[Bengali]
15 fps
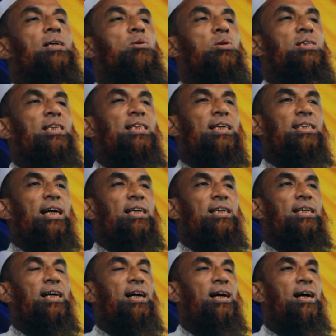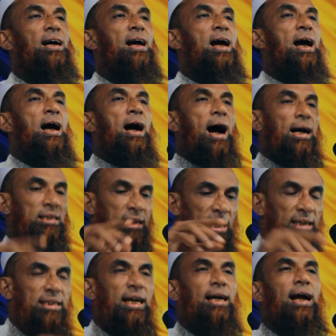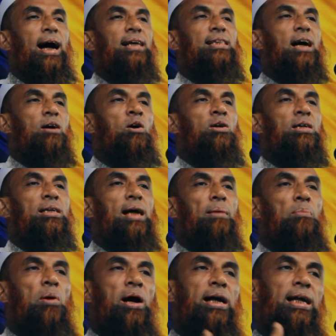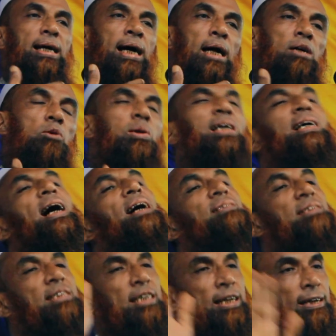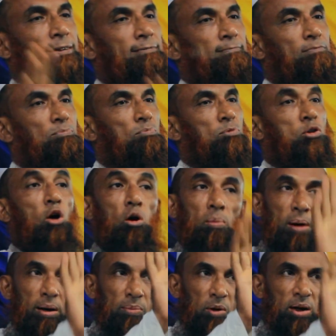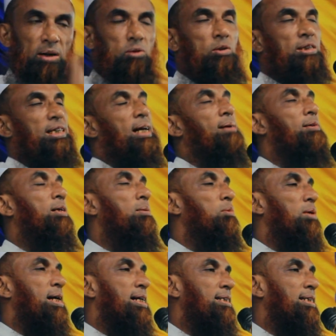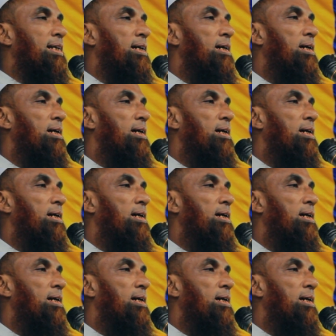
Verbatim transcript: কি কইছি তা জানি না শেষের আধা ঘন্টা বয়ানে খালি উনি কাঁদছে তবার বয়ান করছিলাম এটা মনে আছে